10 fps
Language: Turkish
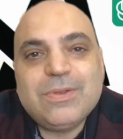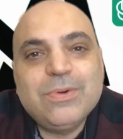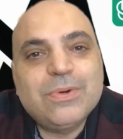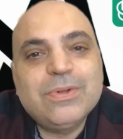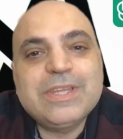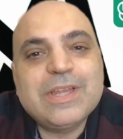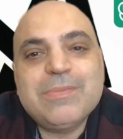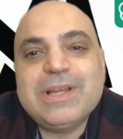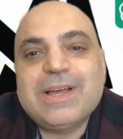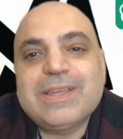Google
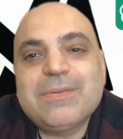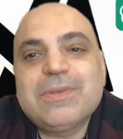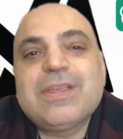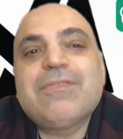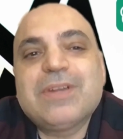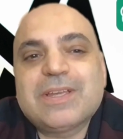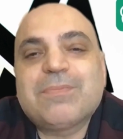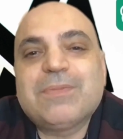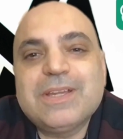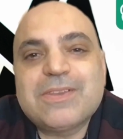Gemini gibi dev
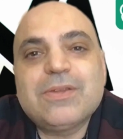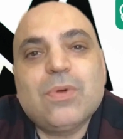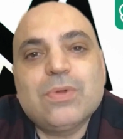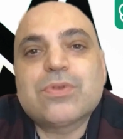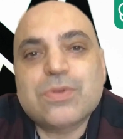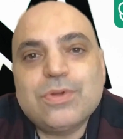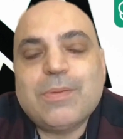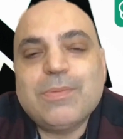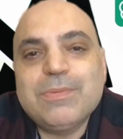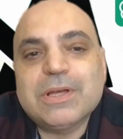rakipleri için oldukça
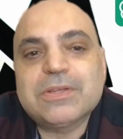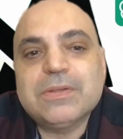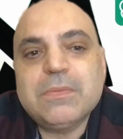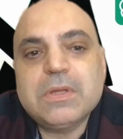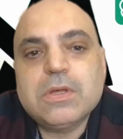önemli bir adım.